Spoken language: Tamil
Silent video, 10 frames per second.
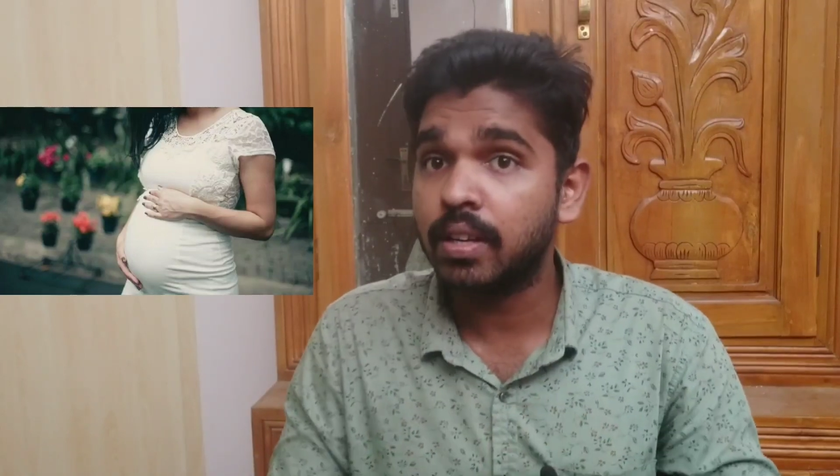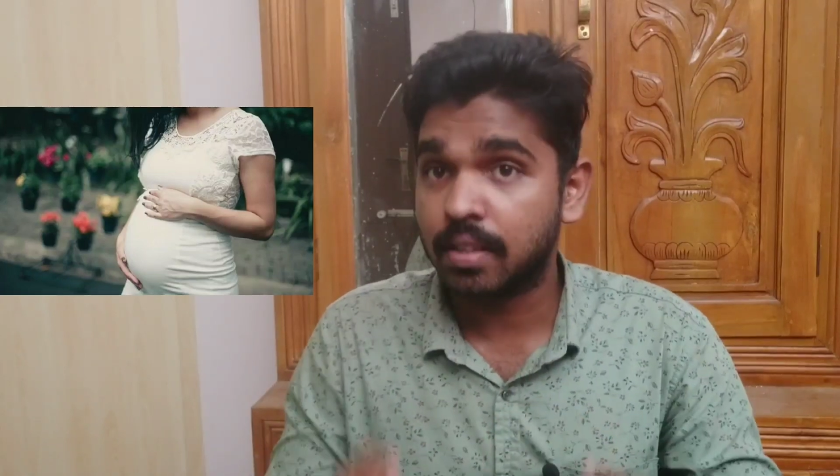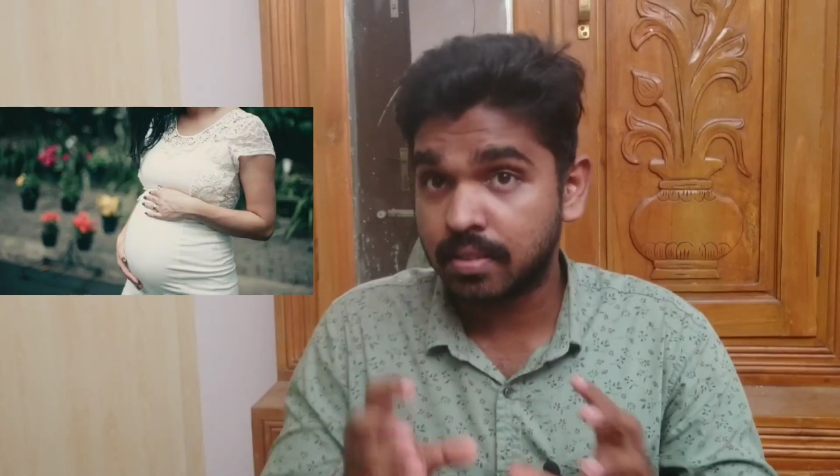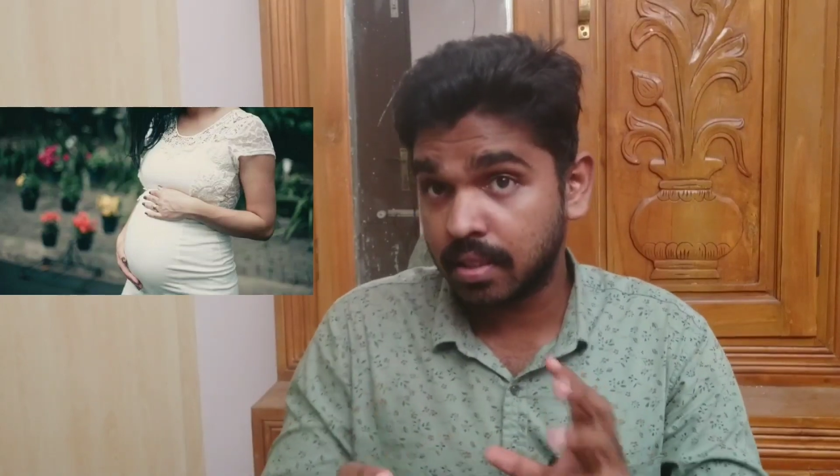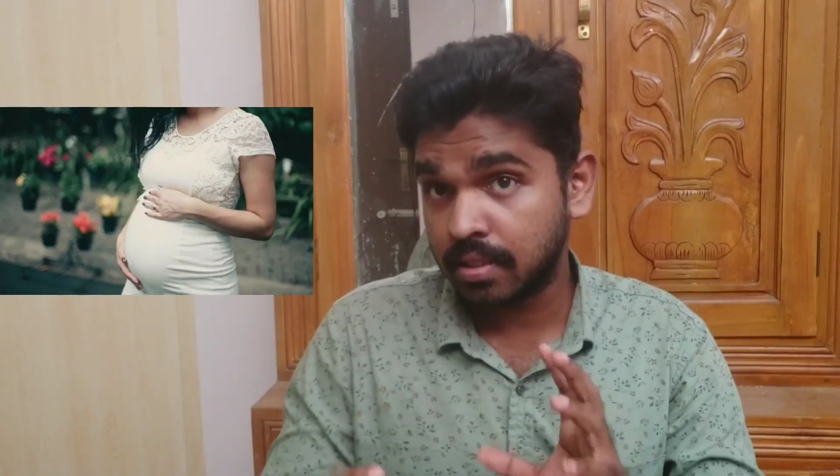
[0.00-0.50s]

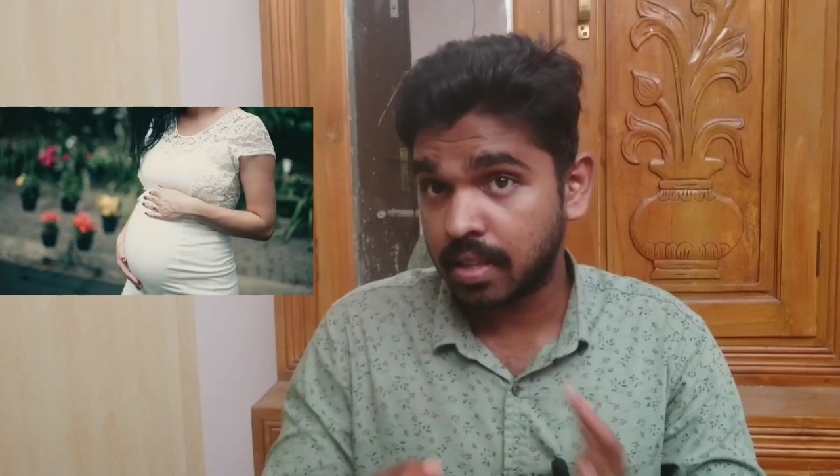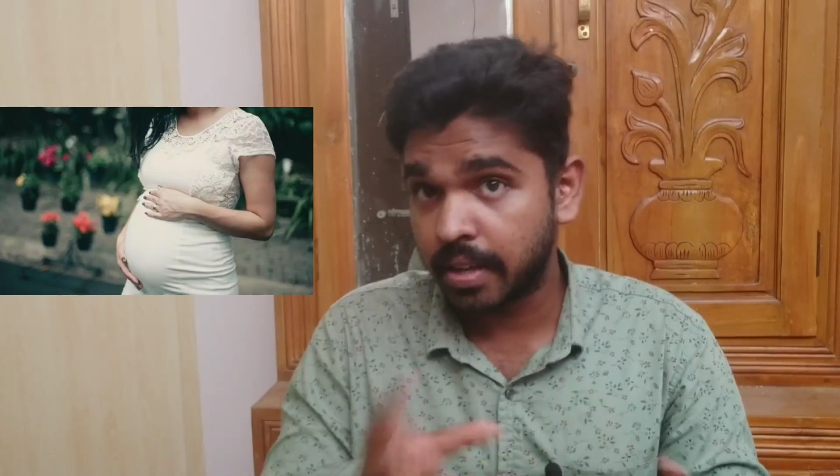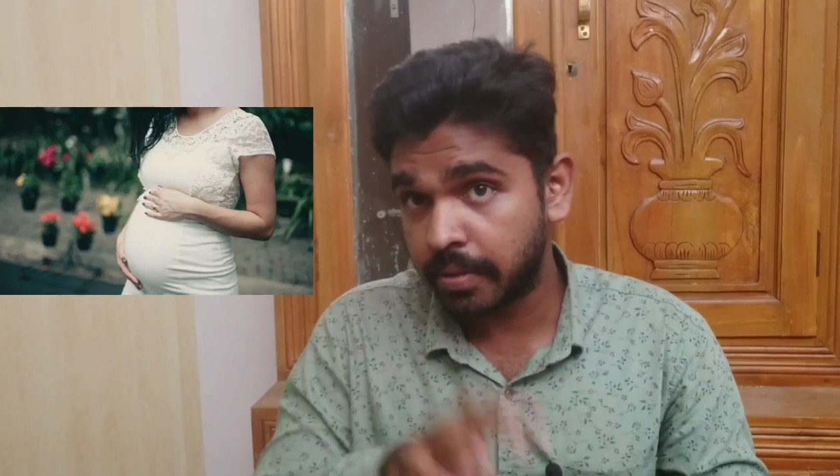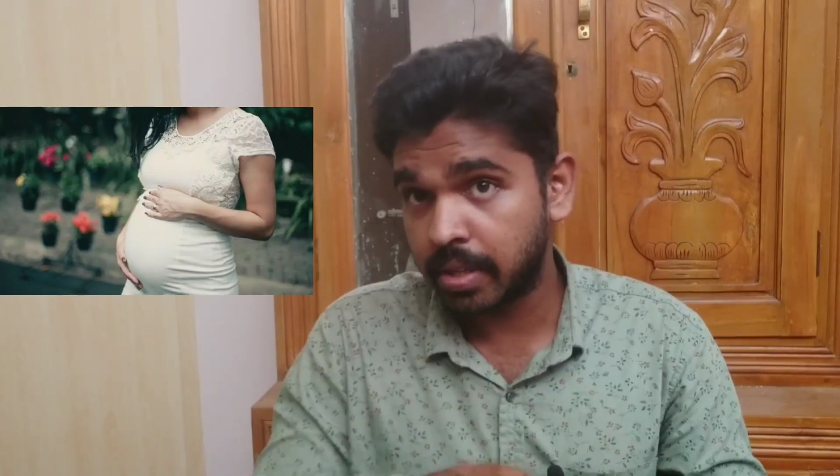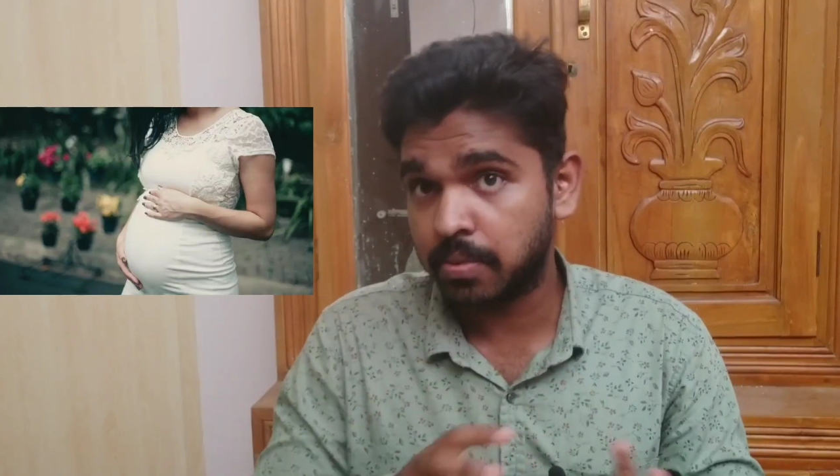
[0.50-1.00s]
ரிசர்ச்
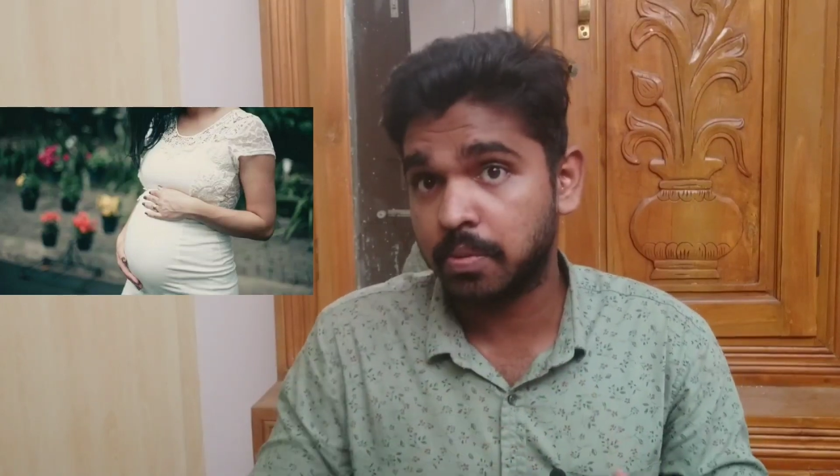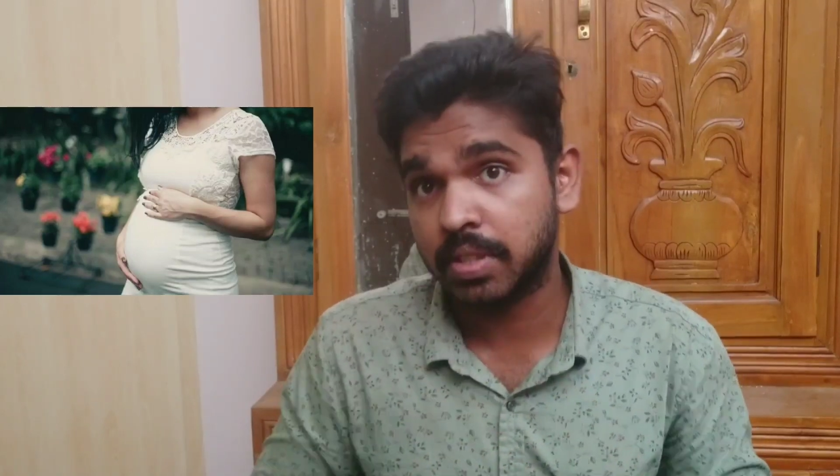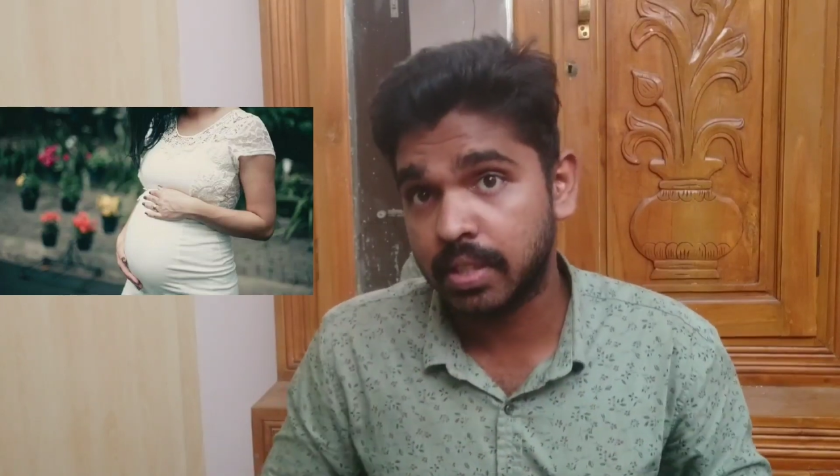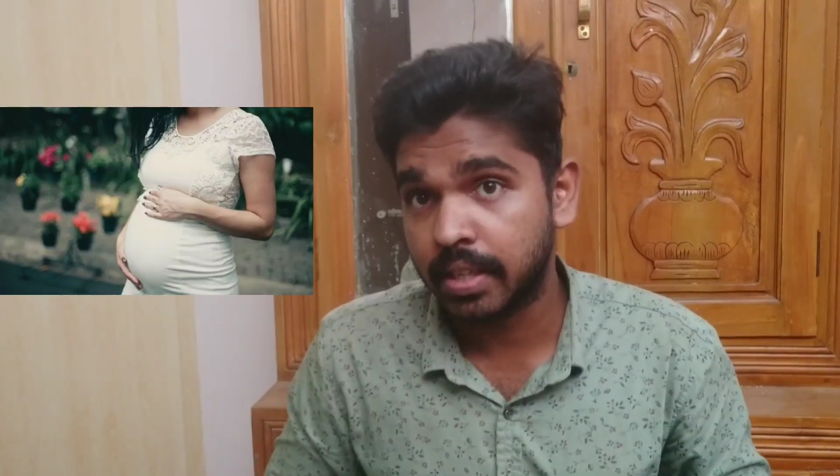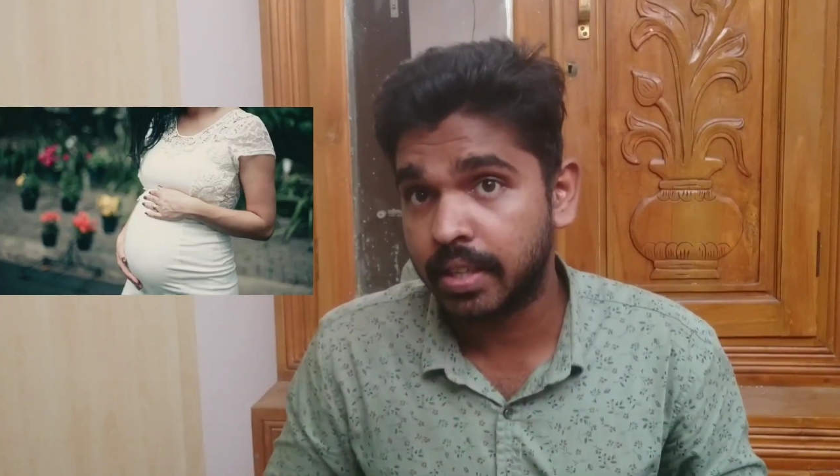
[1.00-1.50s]
எவிடன்ஸும்
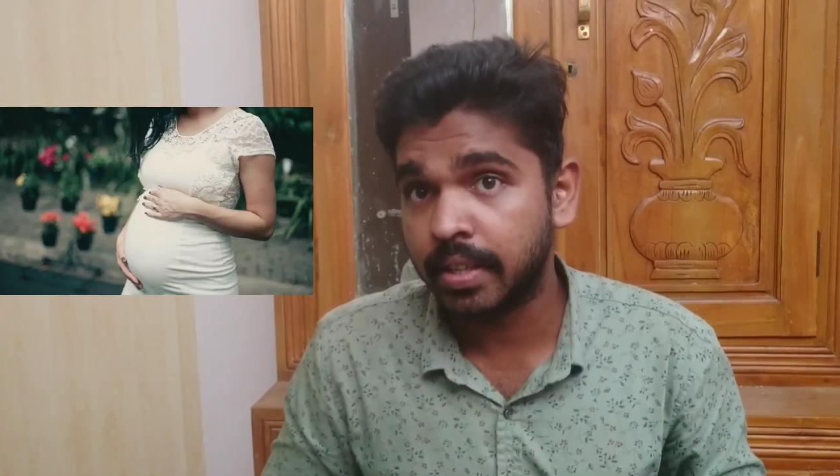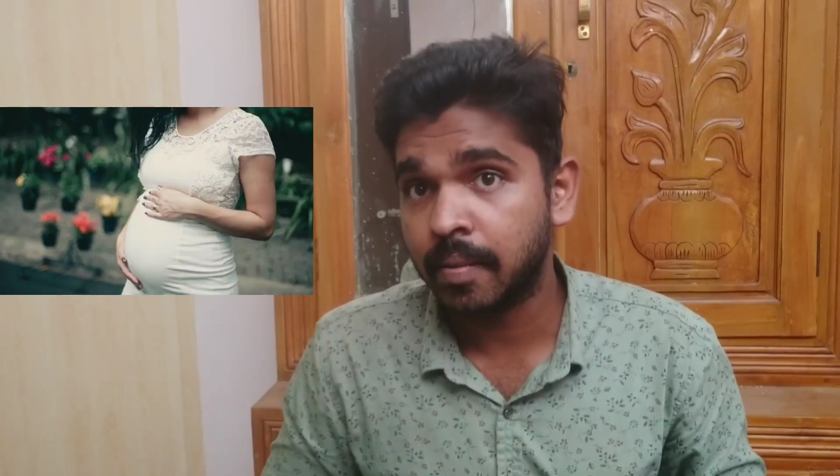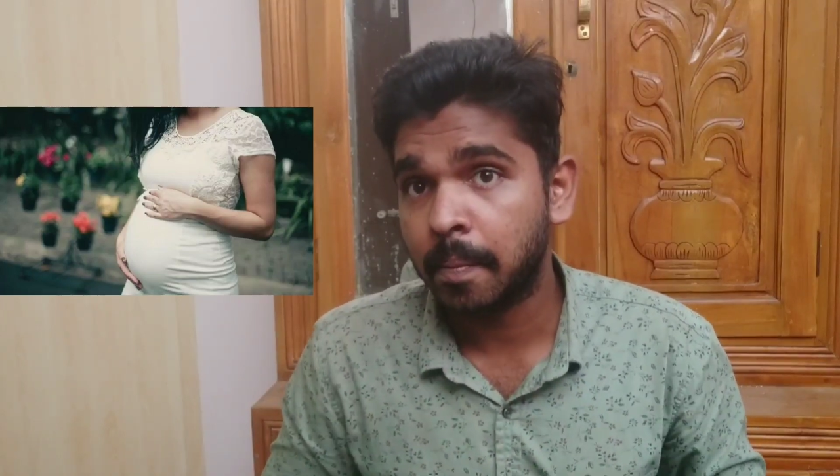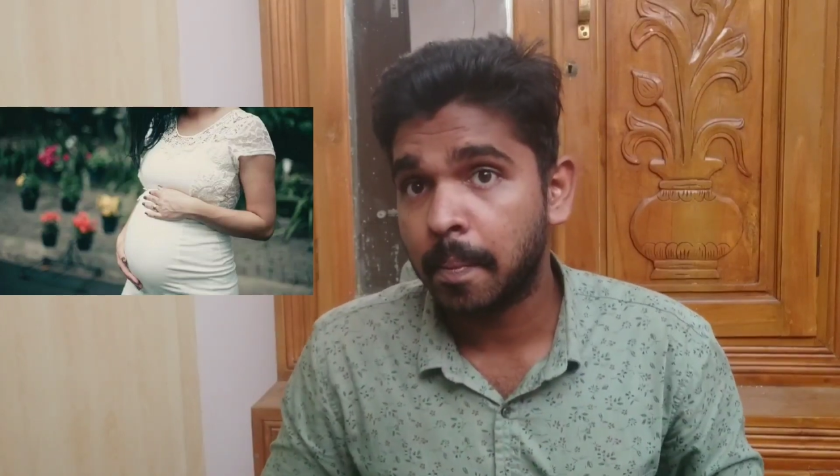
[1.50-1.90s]
வந்து இருக்குது